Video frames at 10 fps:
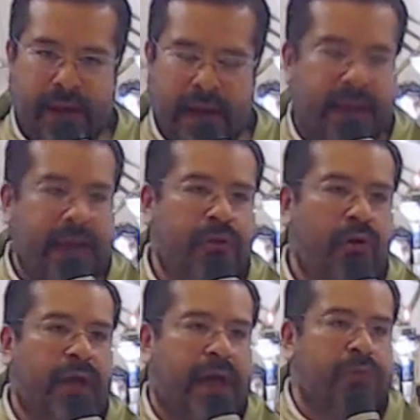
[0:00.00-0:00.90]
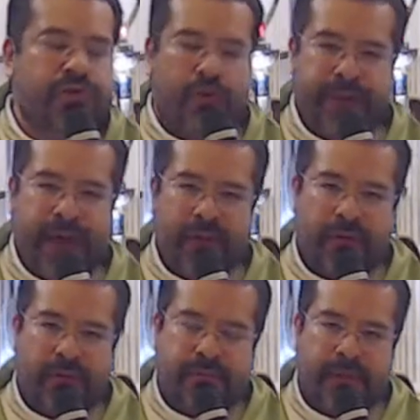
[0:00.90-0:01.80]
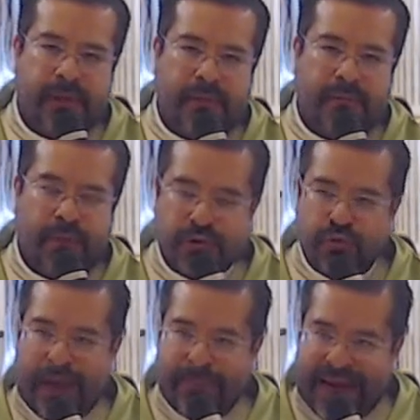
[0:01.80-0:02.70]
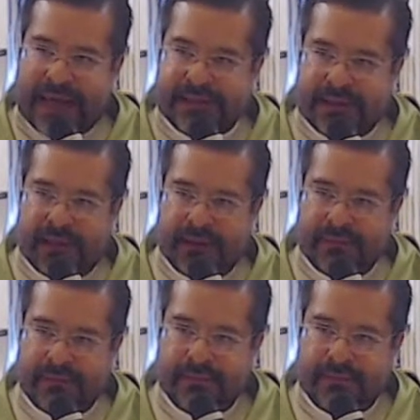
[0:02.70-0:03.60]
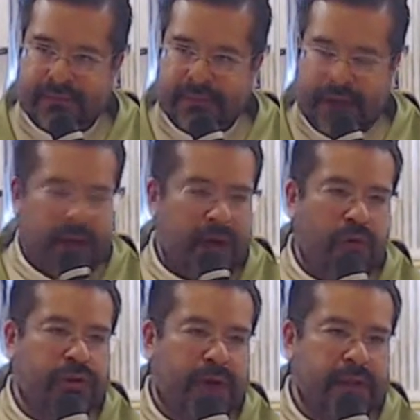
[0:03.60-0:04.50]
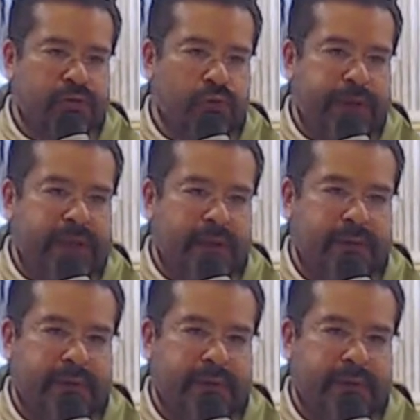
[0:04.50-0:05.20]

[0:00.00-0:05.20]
¿A quien no le causa miedo pues una amenaza en contra de su vida?